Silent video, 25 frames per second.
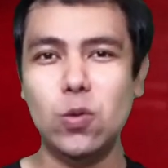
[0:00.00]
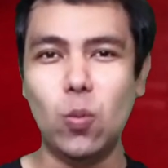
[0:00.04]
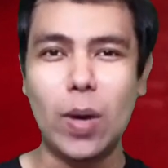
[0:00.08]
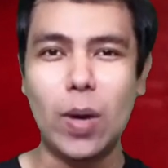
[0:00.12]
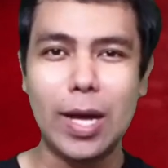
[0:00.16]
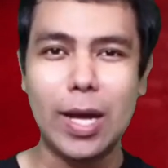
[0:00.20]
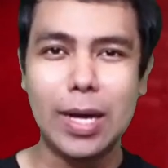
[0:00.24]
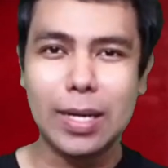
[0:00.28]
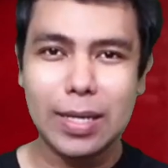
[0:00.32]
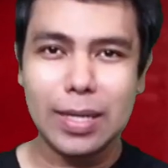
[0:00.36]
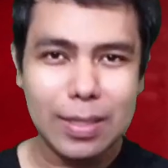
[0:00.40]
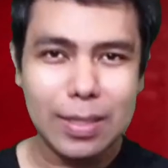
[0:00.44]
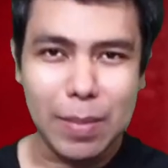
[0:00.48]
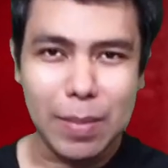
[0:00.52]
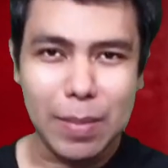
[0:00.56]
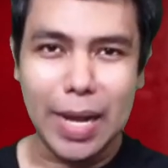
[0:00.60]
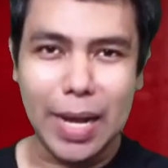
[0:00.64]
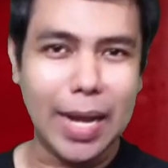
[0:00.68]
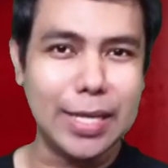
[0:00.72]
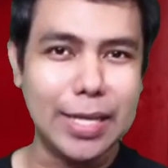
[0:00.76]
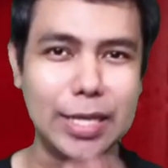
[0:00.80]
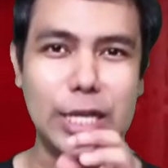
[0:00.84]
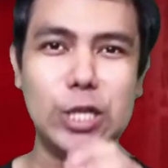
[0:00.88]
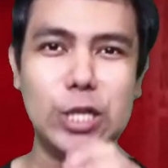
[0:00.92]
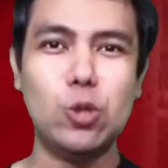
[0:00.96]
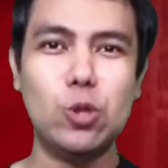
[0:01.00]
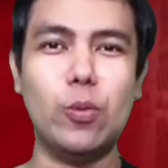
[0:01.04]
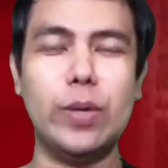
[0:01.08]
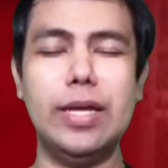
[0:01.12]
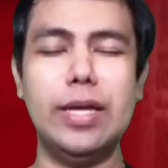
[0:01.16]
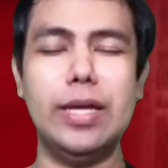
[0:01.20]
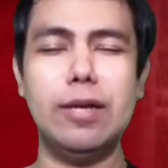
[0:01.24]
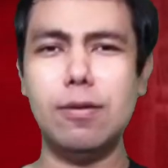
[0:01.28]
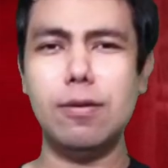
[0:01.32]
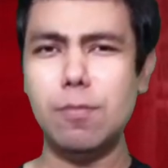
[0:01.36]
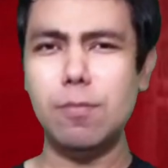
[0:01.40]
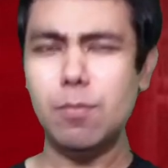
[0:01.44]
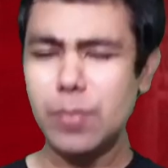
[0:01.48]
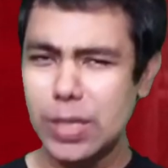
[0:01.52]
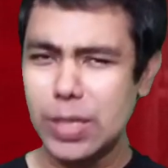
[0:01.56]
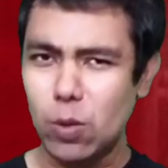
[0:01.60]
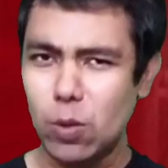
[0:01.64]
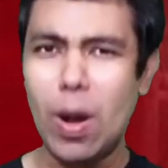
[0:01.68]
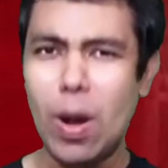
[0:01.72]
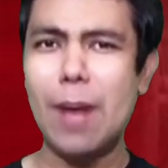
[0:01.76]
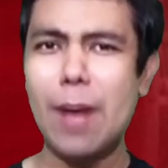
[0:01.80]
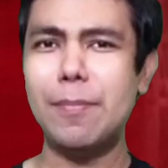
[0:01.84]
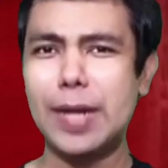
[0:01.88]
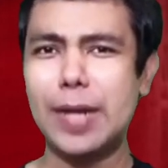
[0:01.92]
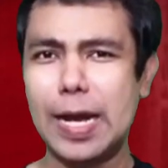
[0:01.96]
ว่ามาคายี่ตรงนี้ก็มี
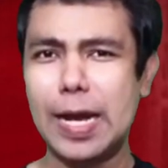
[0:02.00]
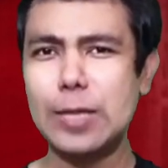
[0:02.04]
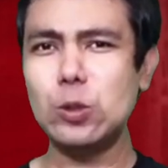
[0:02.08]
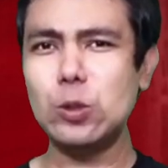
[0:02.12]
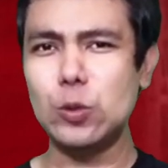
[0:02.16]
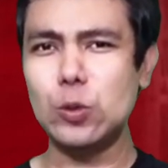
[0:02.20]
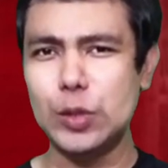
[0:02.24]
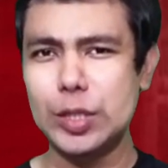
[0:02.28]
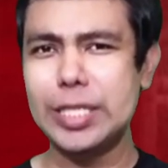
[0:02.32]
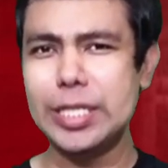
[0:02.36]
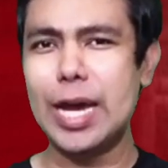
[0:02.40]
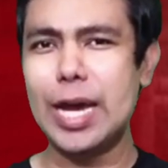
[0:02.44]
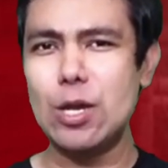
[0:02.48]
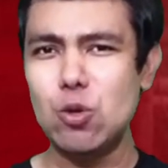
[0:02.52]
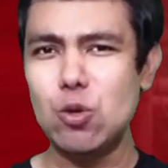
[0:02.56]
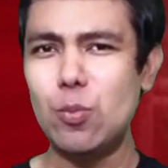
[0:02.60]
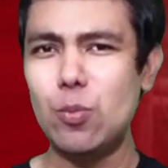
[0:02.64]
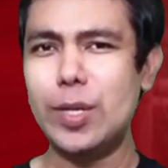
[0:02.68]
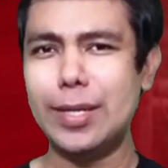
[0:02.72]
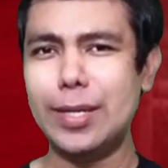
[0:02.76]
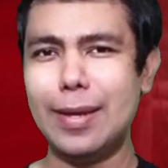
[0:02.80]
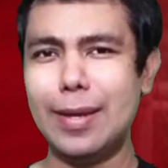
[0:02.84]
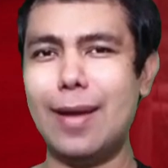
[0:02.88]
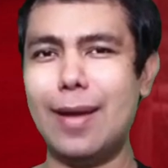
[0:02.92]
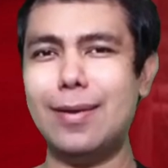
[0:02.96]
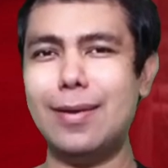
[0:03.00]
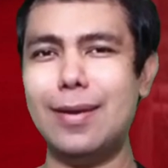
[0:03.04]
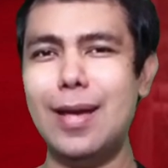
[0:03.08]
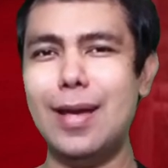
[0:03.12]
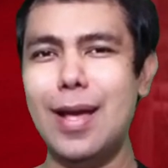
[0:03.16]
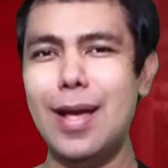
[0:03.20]
ความน่าสนใจอยู่เหมือนกัน